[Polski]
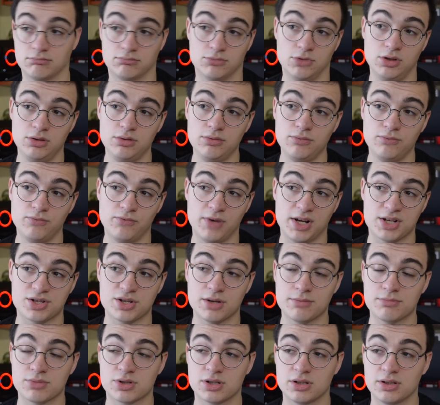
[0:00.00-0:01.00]
No i
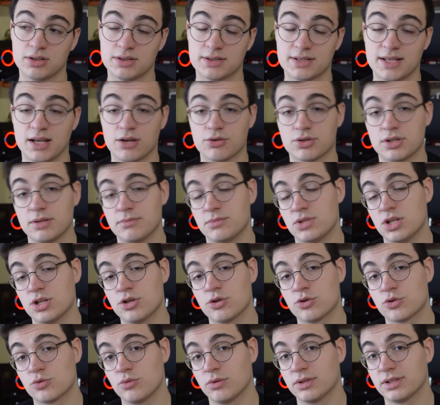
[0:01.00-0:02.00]
uważam, że za
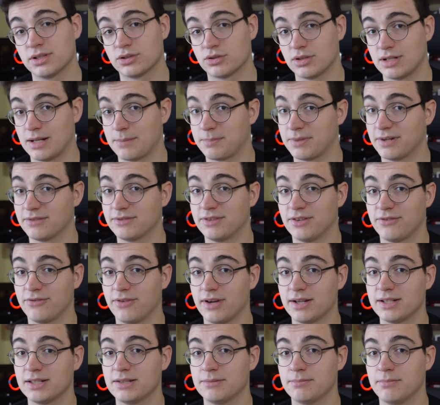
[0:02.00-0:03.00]
80 zł to naprawdę
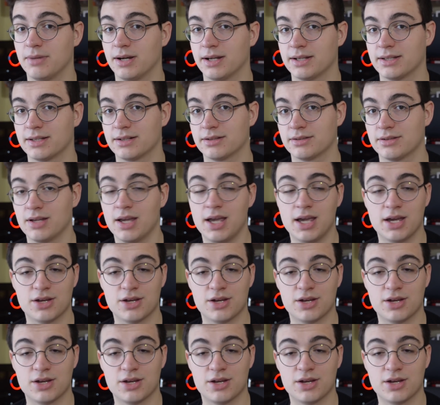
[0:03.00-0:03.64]
fajny bajer,